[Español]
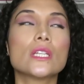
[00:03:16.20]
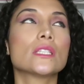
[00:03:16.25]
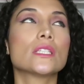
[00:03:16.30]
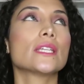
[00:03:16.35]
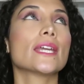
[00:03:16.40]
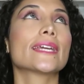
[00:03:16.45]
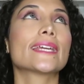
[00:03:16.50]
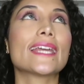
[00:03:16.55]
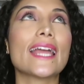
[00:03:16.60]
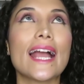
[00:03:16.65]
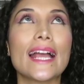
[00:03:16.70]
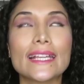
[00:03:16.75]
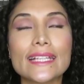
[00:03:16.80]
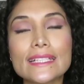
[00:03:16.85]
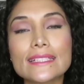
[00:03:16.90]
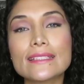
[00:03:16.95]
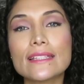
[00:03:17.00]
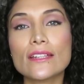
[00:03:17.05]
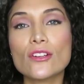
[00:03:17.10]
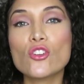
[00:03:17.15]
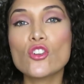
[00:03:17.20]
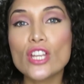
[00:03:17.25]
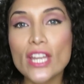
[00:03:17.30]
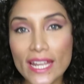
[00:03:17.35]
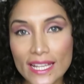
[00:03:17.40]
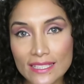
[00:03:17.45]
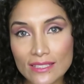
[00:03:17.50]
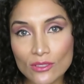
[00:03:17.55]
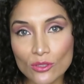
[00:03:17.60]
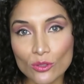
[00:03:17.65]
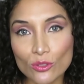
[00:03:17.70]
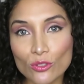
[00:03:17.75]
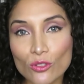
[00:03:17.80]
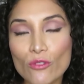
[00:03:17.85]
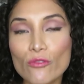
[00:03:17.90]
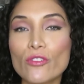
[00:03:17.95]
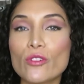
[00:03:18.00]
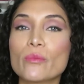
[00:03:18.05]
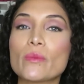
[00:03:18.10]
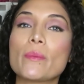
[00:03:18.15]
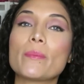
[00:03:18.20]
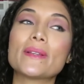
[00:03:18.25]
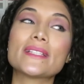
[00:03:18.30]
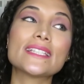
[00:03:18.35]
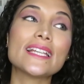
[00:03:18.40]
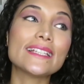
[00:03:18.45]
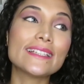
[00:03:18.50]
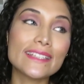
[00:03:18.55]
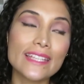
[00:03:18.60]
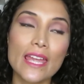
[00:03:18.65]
Y es que hay que ser honestos, conforme pasa el